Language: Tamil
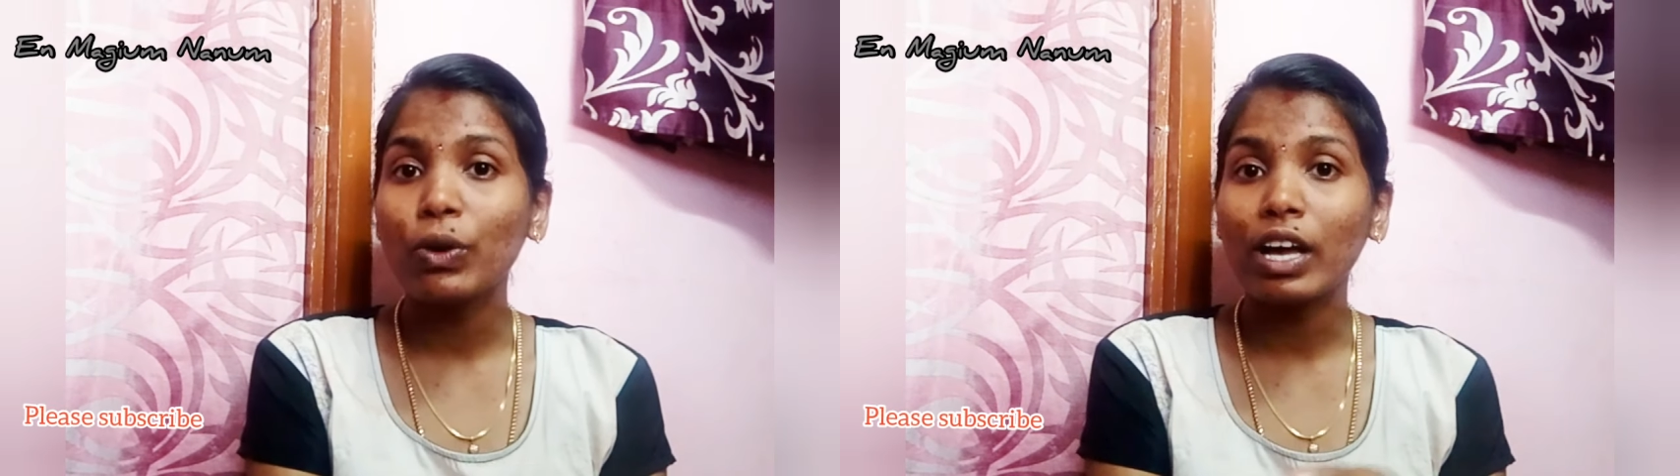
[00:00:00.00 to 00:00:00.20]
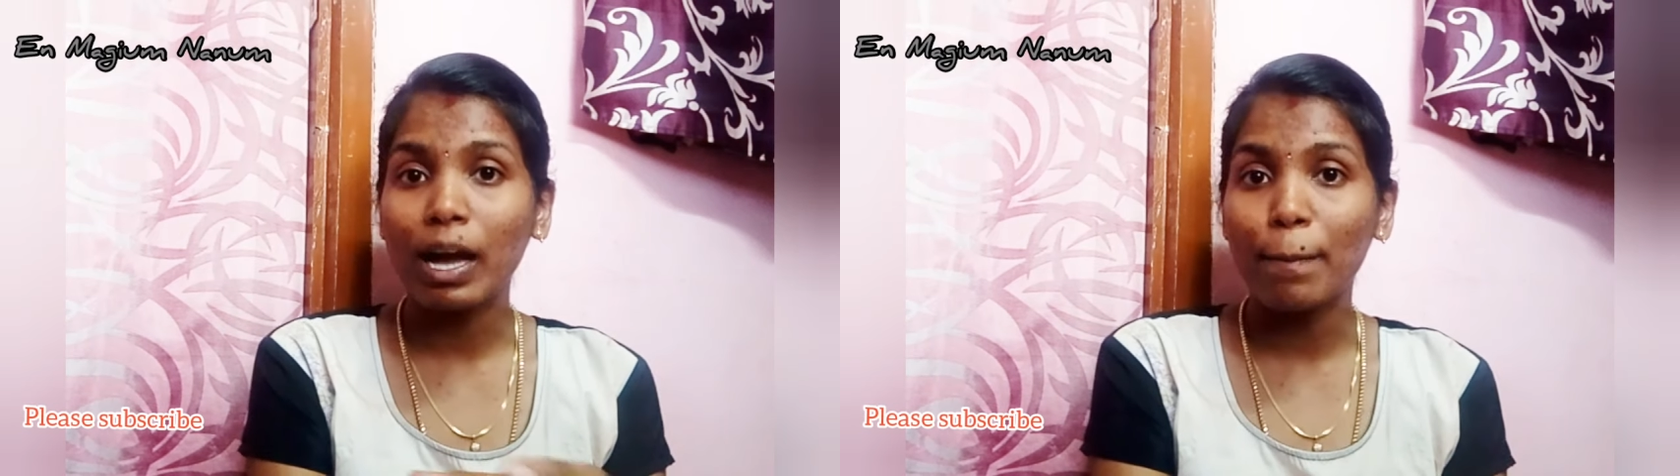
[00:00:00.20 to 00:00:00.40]

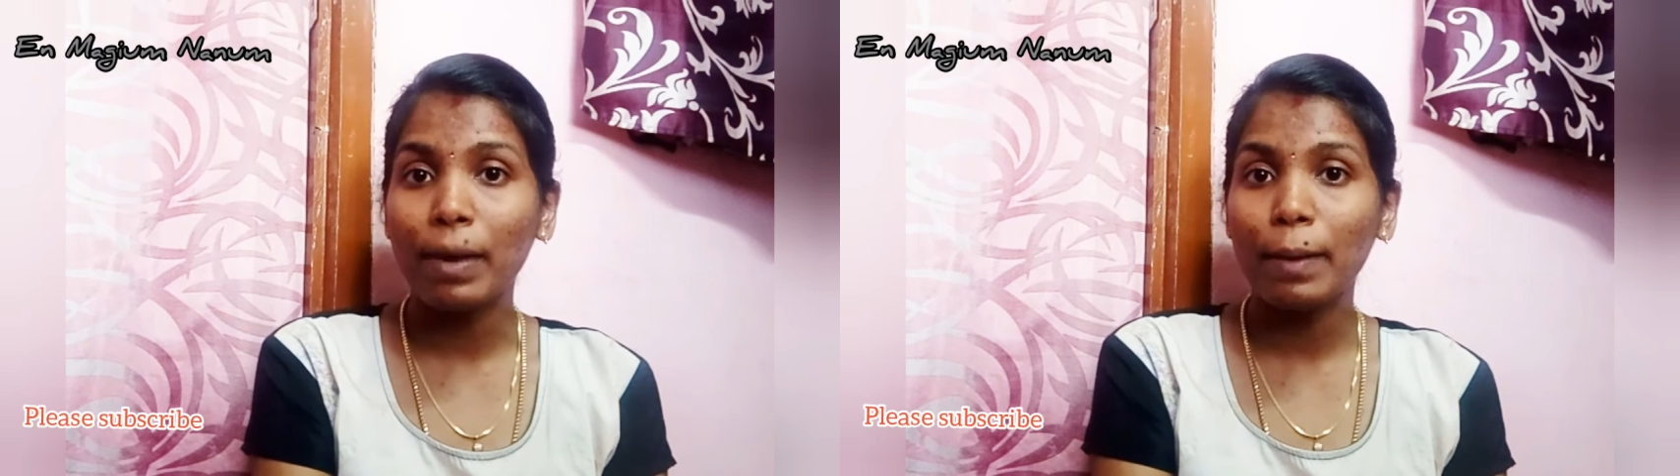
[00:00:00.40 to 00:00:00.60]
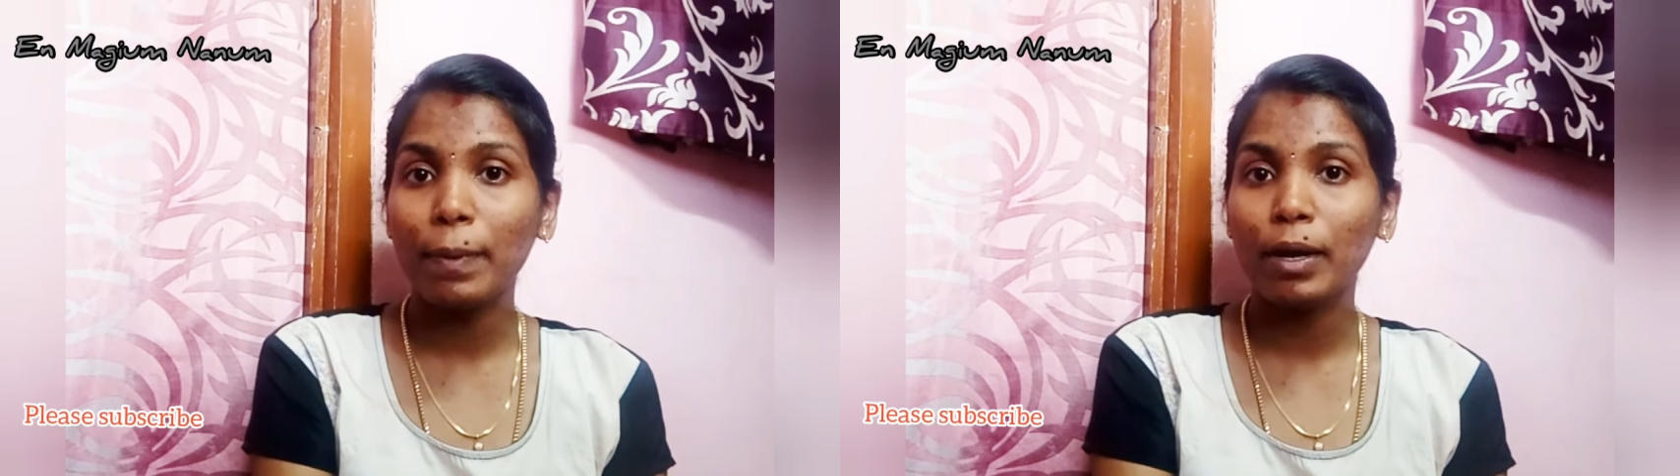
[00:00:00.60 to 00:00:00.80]
கூட
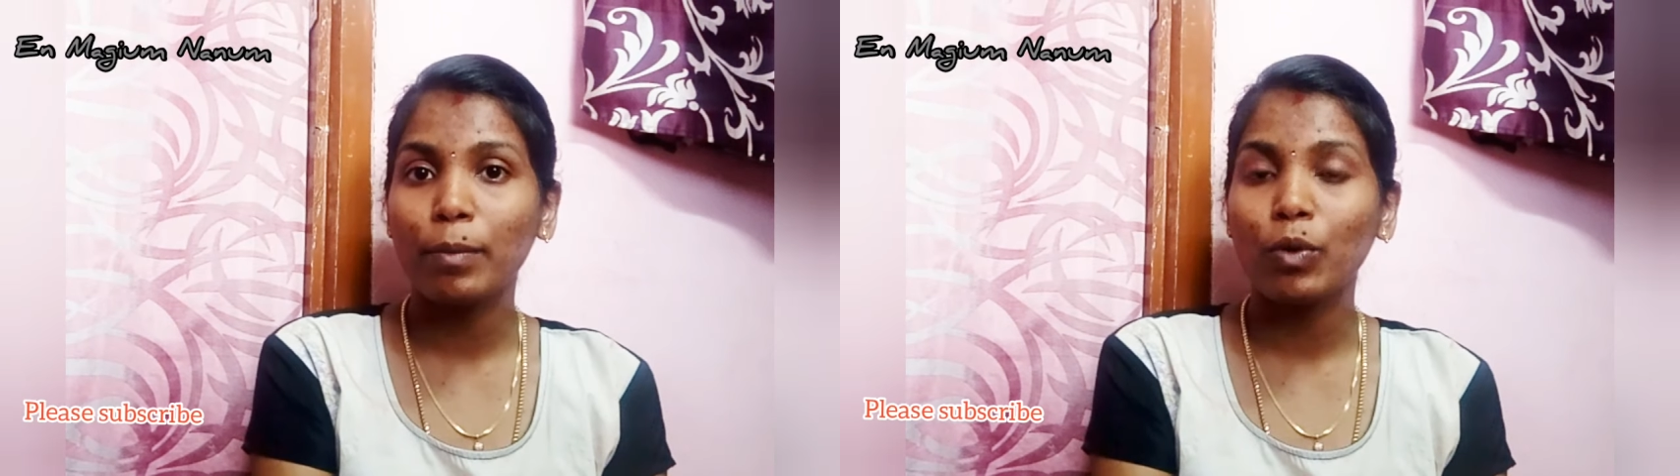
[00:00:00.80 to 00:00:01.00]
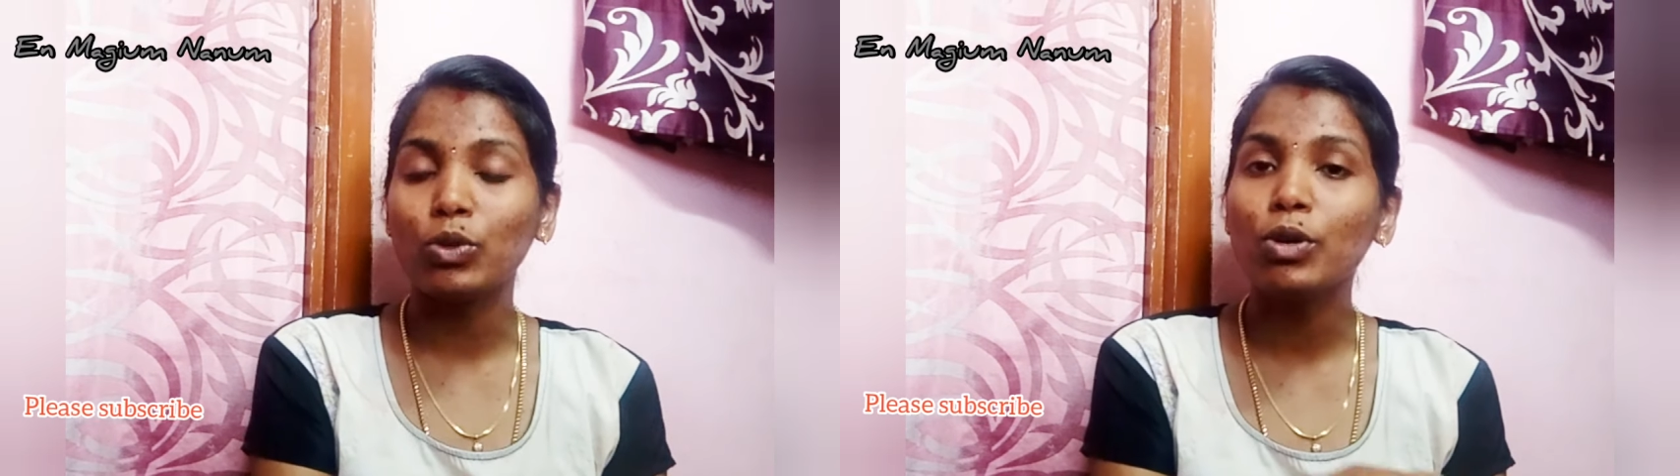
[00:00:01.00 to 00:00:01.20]
கம்பேர்
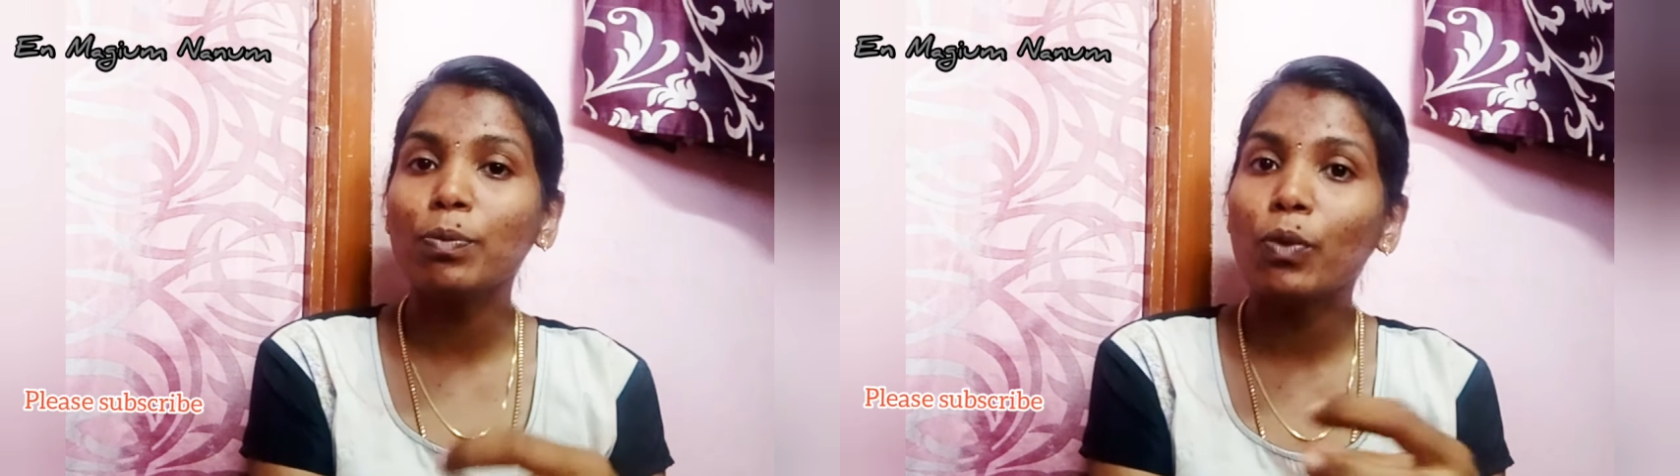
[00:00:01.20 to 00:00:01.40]
பண்ணும்போது